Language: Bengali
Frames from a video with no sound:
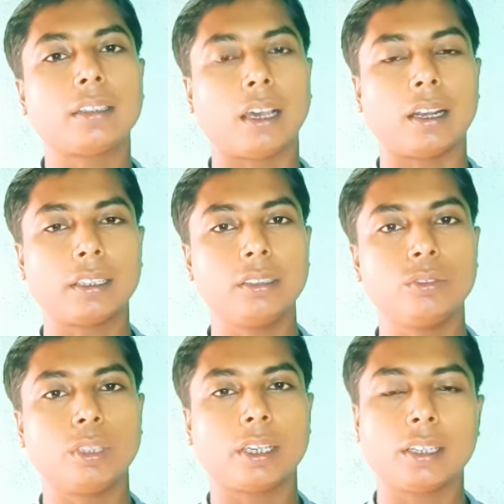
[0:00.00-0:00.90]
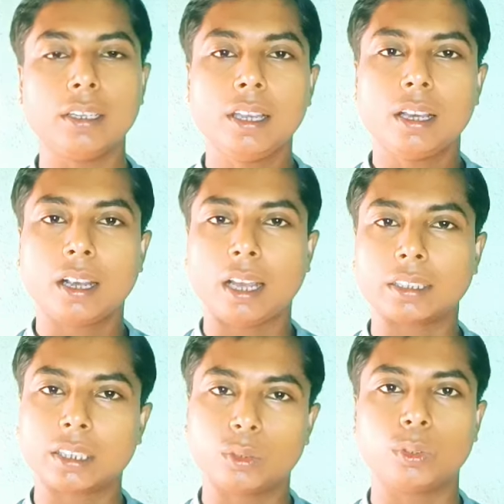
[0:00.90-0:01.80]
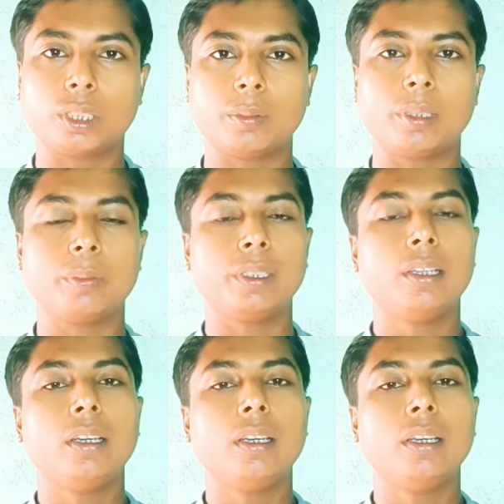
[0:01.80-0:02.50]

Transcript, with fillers: তারা কিন্তু এখানে কাজটা করতে পারবেন